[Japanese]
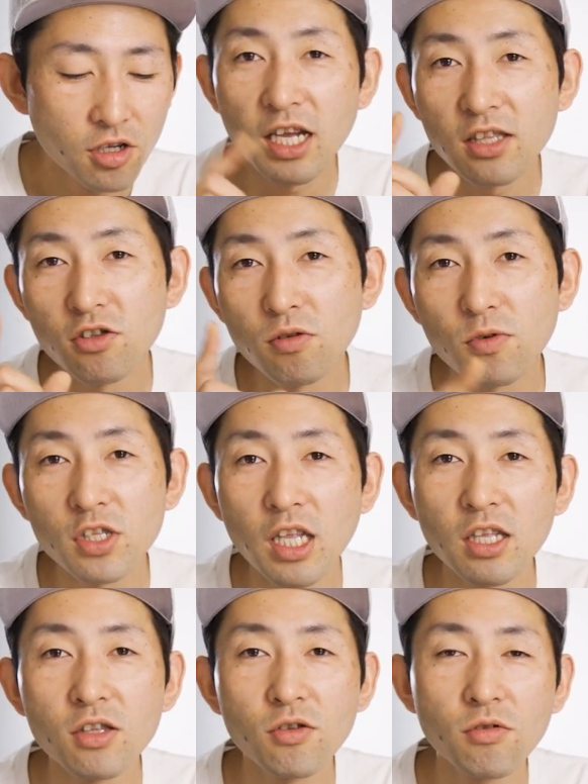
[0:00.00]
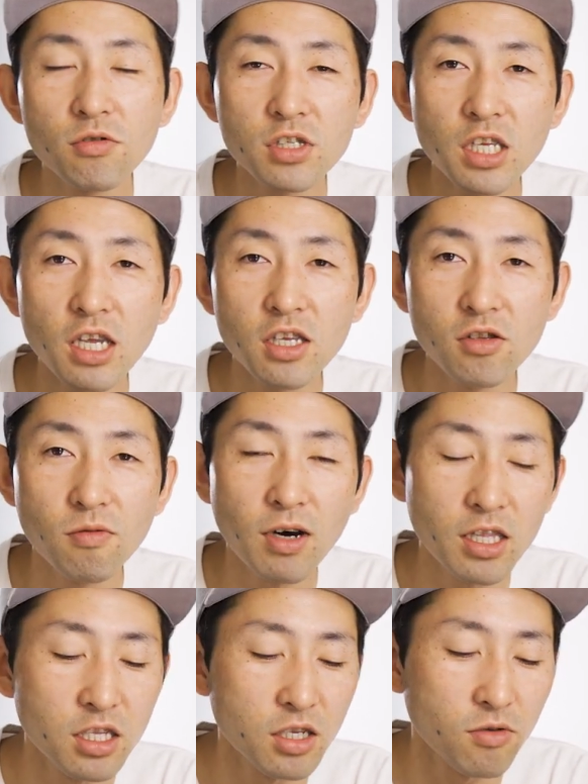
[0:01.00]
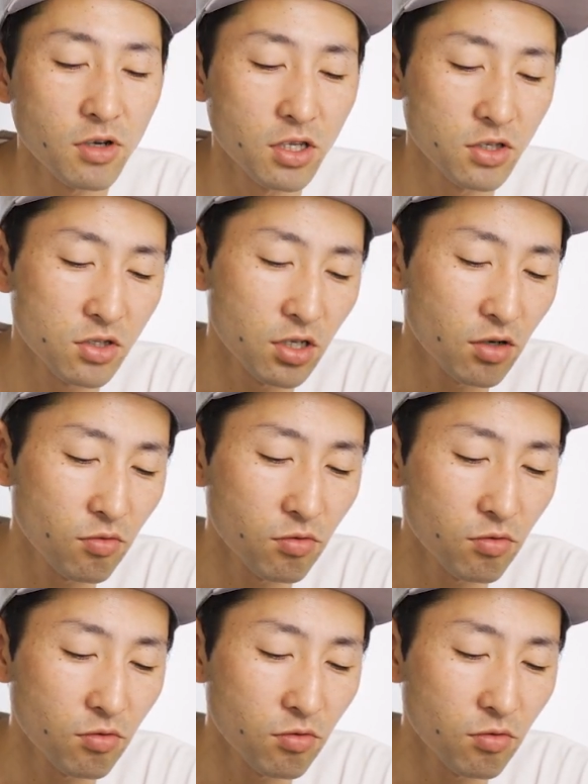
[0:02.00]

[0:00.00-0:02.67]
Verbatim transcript: 何度も転倒している割にはですね、